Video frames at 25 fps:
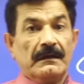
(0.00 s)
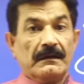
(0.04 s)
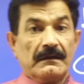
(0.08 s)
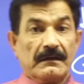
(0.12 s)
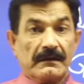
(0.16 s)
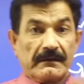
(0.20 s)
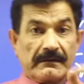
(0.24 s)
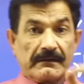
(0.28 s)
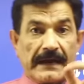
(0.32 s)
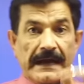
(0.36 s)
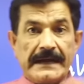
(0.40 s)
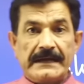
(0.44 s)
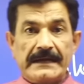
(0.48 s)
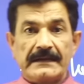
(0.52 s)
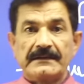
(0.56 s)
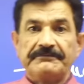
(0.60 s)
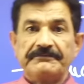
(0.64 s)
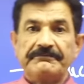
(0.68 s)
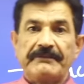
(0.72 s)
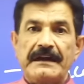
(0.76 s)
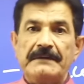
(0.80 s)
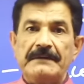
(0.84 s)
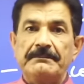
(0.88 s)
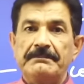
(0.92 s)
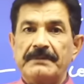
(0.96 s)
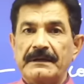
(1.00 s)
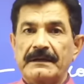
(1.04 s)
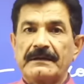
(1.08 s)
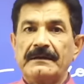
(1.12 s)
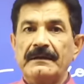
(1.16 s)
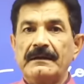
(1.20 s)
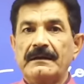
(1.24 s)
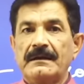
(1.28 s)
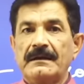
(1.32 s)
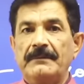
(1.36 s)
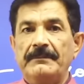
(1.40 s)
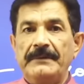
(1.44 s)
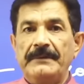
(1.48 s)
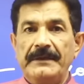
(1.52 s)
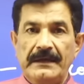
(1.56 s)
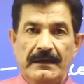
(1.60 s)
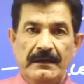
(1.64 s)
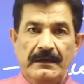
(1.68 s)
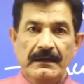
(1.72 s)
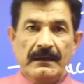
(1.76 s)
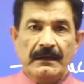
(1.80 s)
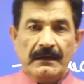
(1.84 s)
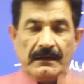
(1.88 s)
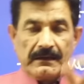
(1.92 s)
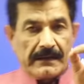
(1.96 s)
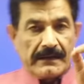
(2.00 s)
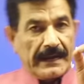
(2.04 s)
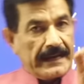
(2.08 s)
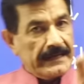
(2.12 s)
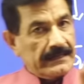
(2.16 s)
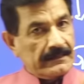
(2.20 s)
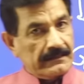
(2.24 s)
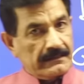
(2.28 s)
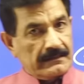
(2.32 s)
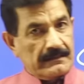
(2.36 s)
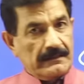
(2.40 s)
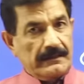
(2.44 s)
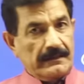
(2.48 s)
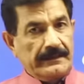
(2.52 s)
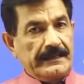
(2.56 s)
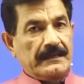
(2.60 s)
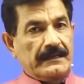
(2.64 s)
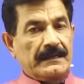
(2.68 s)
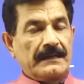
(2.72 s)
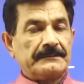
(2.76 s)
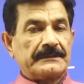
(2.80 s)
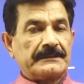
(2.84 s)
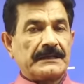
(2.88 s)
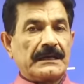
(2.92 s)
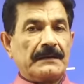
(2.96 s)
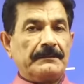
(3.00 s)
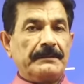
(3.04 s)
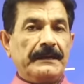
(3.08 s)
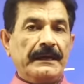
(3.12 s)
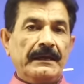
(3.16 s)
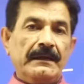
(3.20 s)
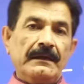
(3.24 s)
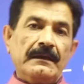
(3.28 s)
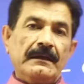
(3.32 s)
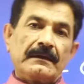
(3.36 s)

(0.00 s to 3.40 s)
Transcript: राइट फाइबर की कमी है राइट ये का मतलब है